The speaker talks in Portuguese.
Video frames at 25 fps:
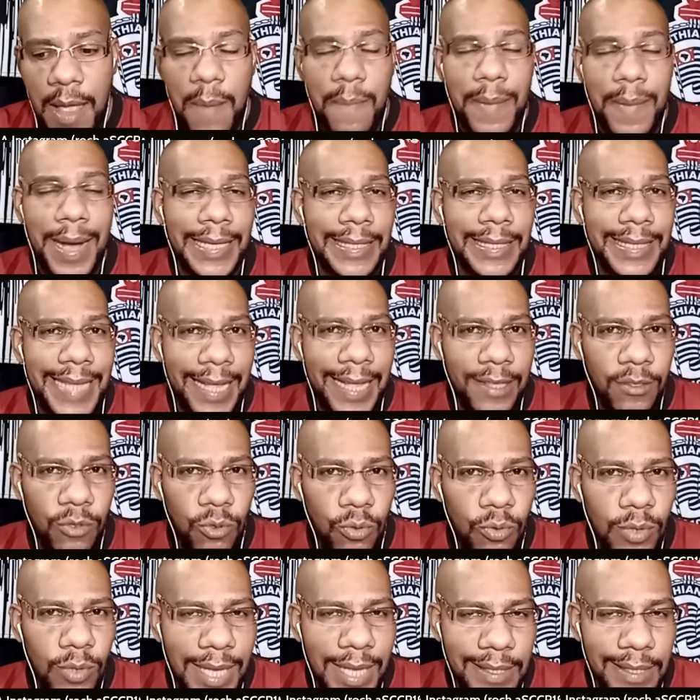Mas da
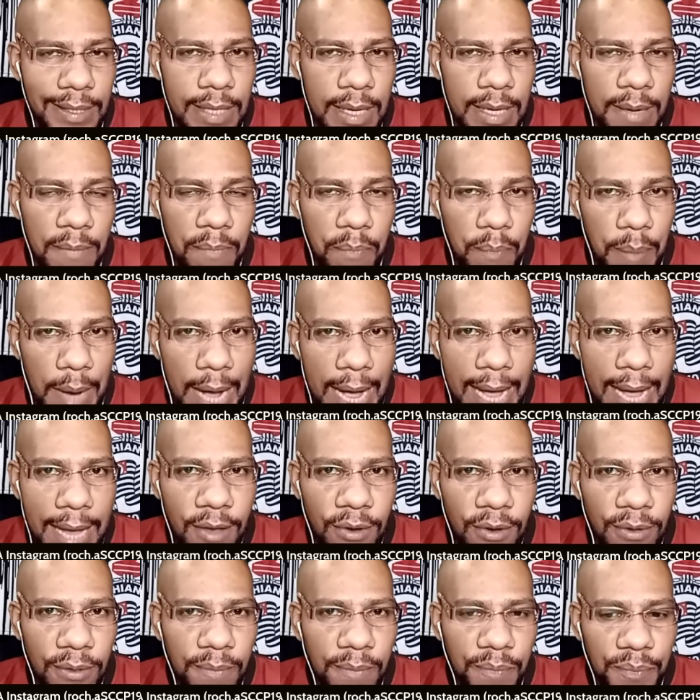Duda
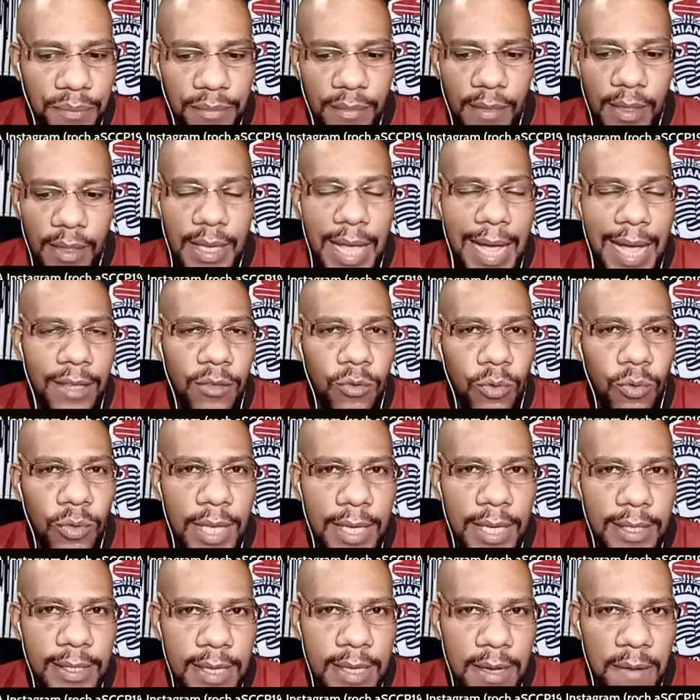Sampaio, da
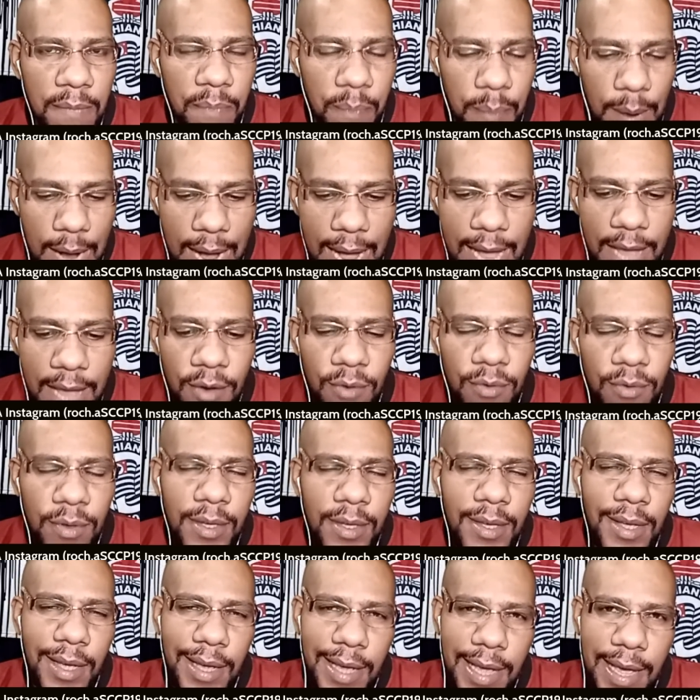Duda Sampaio,
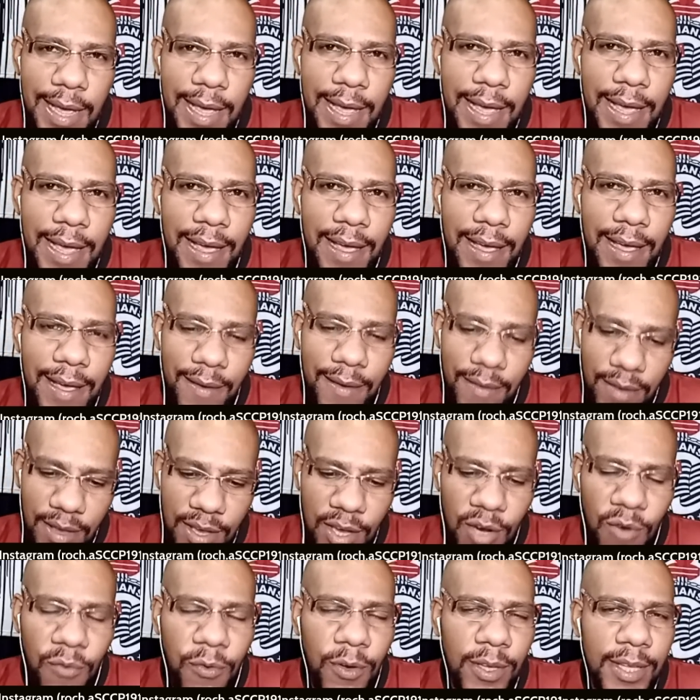é,
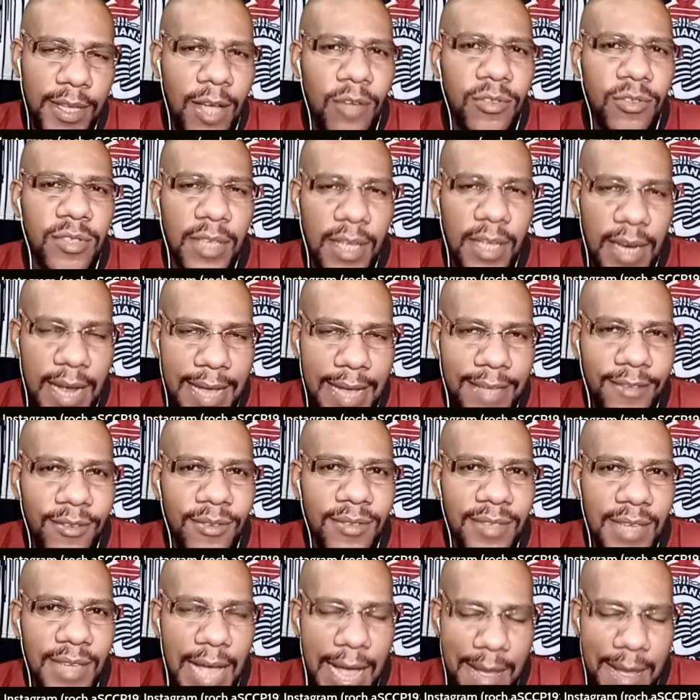eu vou dar os
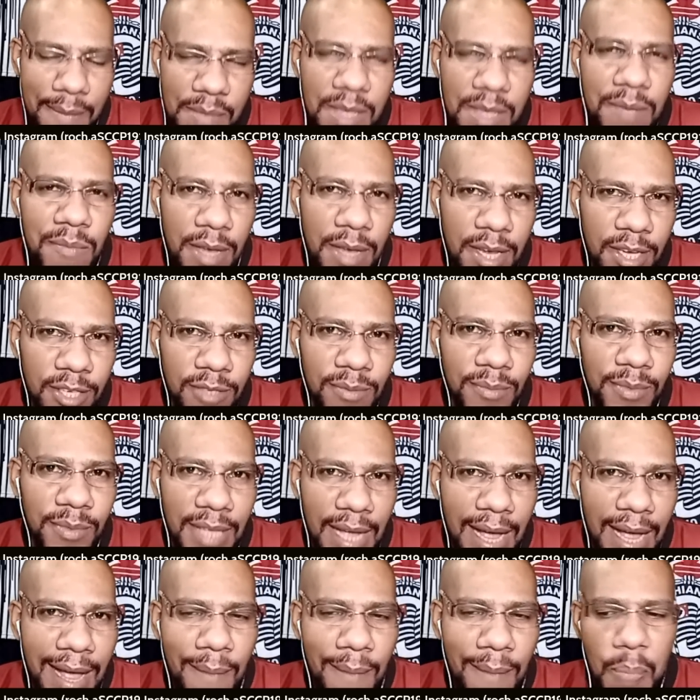créditos a mim mesmo,
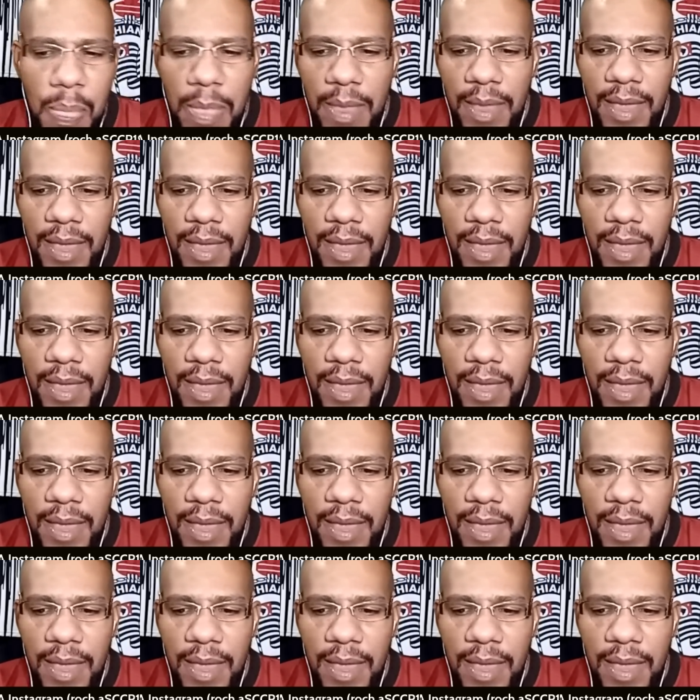tá?